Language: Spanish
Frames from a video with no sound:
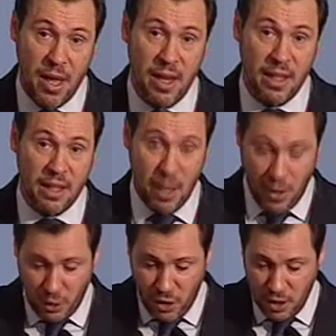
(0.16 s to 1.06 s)
esas
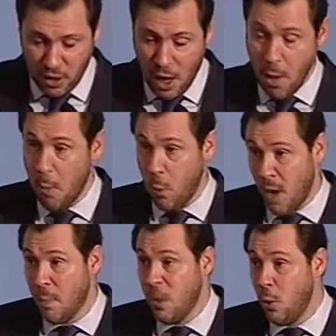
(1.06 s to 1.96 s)
decisiones por
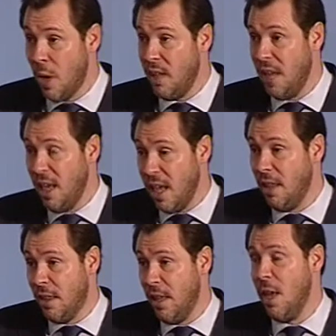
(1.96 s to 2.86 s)
una pintura
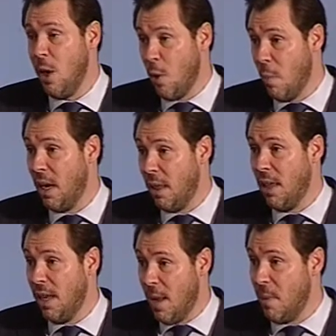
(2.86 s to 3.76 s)
inteligente no
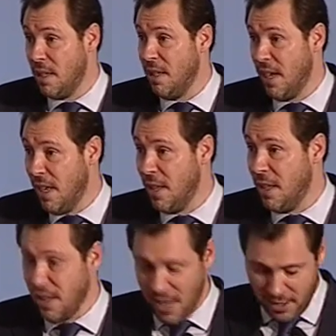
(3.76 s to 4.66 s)
parece la más
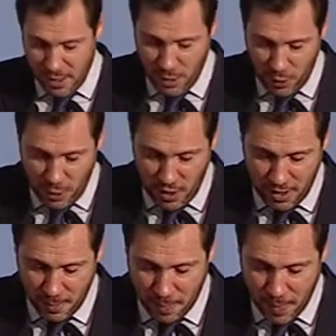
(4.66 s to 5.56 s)
inteligente de las
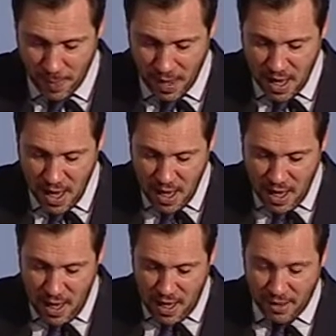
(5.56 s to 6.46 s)
decisiones.
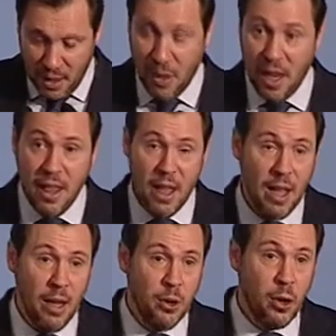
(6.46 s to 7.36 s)
La tercera
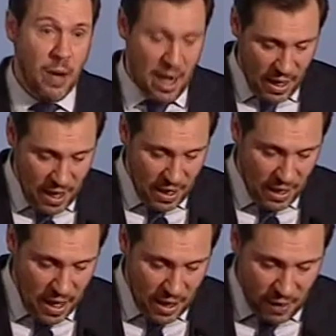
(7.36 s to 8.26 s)
idea sobre la que
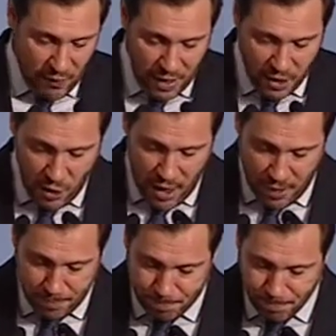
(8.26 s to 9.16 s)
querría
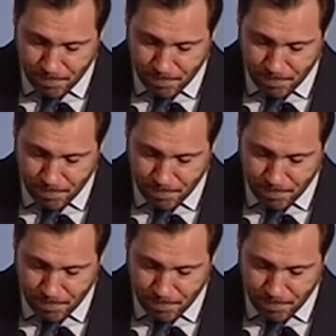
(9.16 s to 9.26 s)
reflexionar